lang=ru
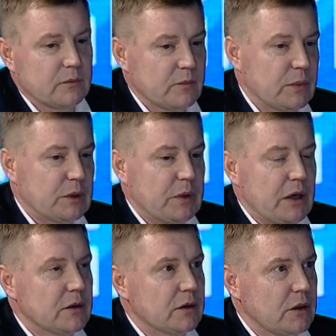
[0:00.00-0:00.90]

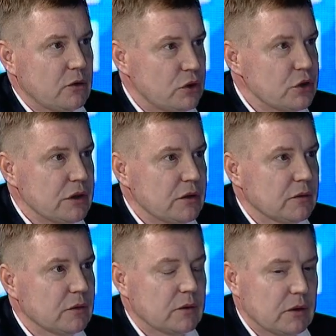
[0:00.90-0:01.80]
предприятие «Таежный»,
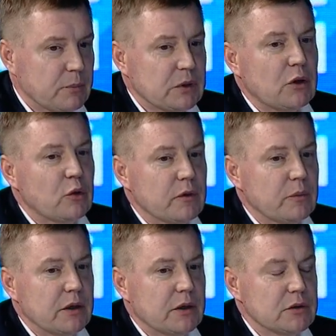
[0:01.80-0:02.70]
э, торговая
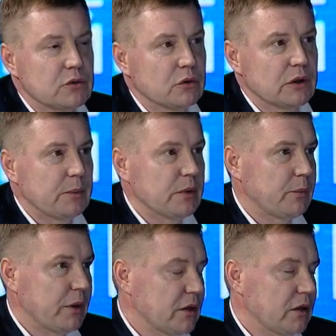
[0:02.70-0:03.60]
марка «Исток», и
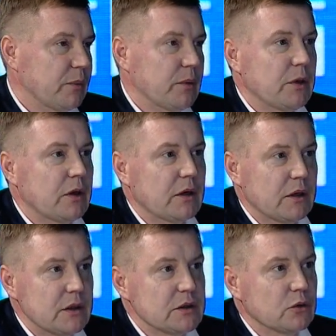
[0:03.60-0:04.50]
предприятие, например,
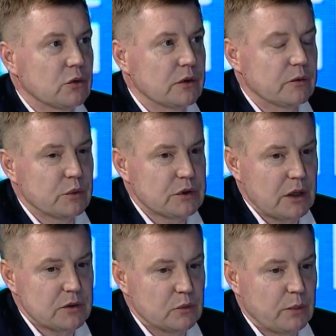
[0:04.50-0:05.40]
«Агроярс», которое
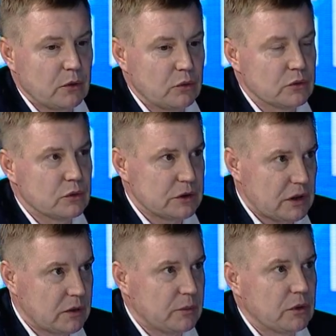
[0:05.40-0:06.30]
выпускает свою продукцию,
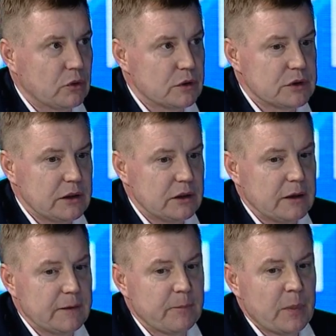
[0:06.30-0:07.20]
кстати, молоко
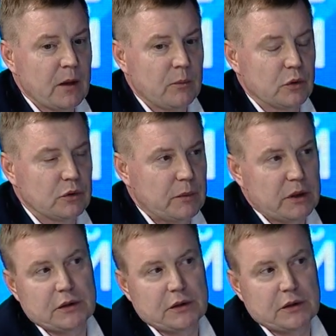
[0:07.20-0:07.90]
цельное, угу. под маркой